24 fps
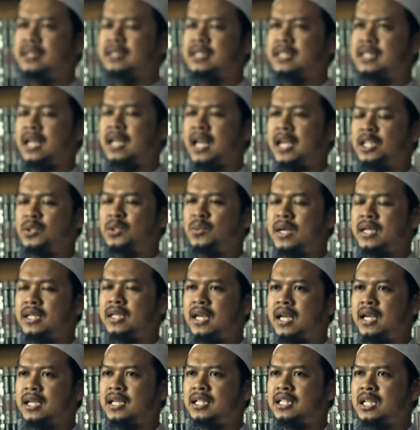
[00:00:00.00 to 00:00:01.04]
setelah itu
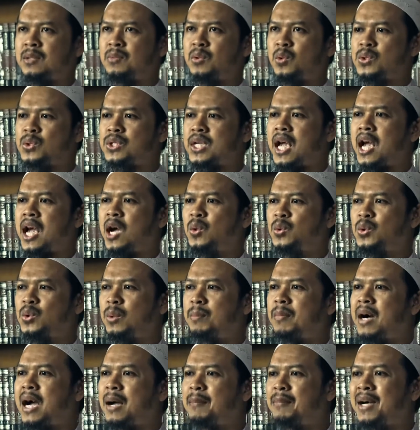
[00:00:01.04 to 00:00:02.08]
adalah kita berusaha untuk
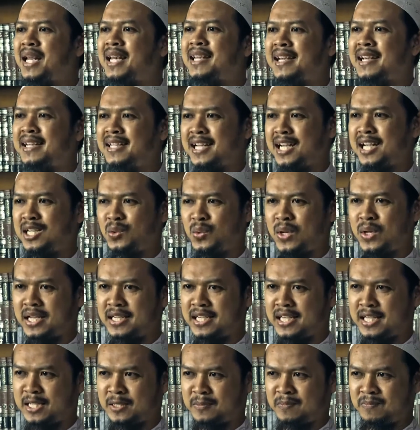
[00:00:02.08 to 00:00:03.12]
mengamalkan
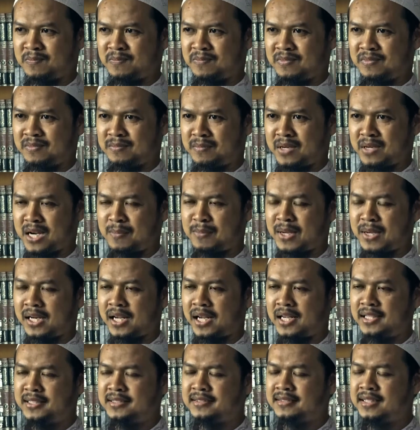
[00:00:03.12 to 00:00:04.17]
kandungannya,
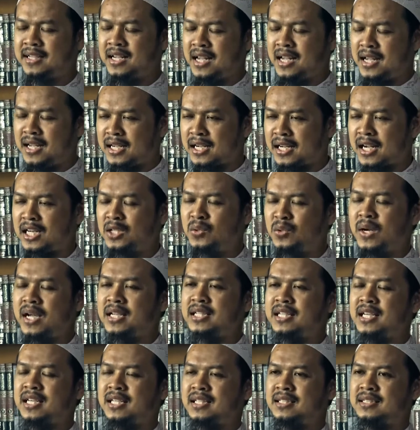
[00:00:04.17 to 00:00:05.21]
mengamalkan
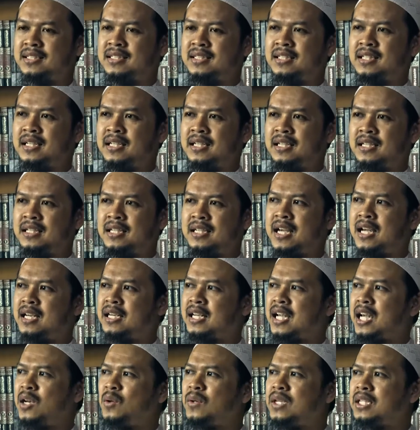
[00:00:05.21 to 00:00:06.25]
kandungannya. Dan
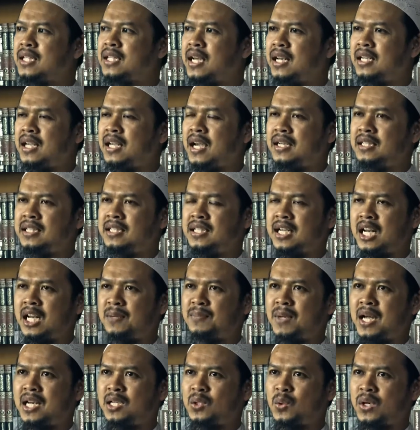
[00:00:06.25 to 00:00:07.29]
kalau kita lihat di dalam
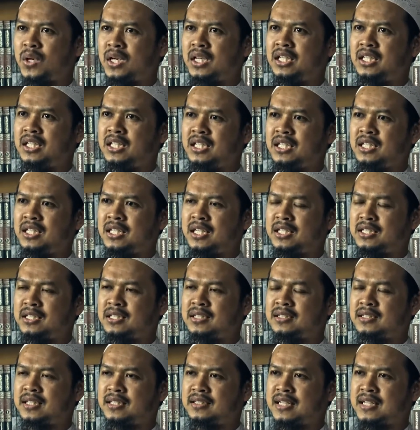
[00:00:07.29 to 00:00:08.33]
Al-Quran ini
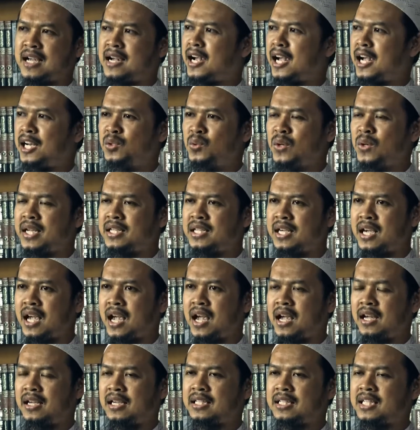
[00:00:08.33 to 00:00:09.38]
tentang kandungannya,
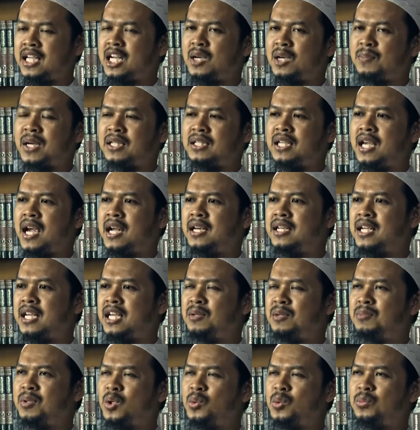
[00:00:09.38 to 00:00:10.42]
kita dapati ada
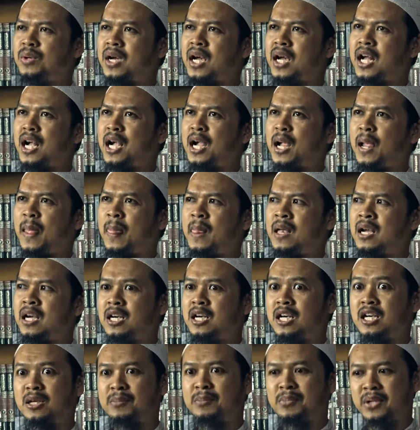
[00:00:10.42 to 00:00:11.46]
yang berupa
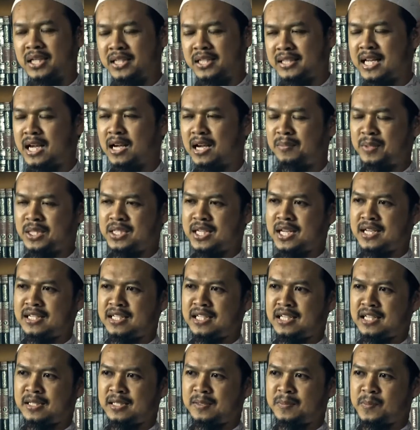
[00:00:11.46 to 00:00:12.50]
e, berita
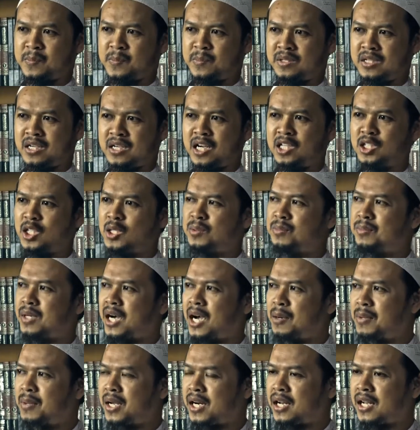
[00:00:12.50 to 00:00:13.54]
misalnya. Ya, Allah
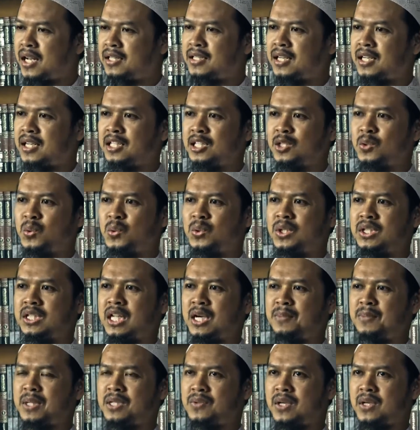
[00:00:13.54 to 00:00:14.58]
mengkabarkan tertentu
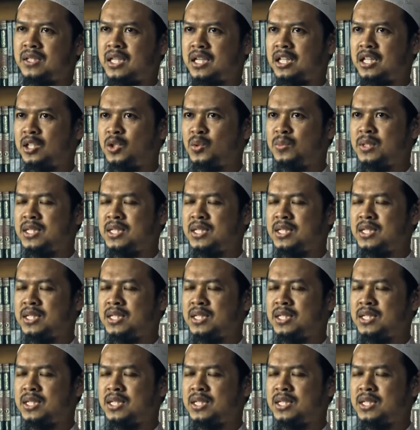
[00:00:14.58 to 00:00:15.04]
tentang peristiwa tertentu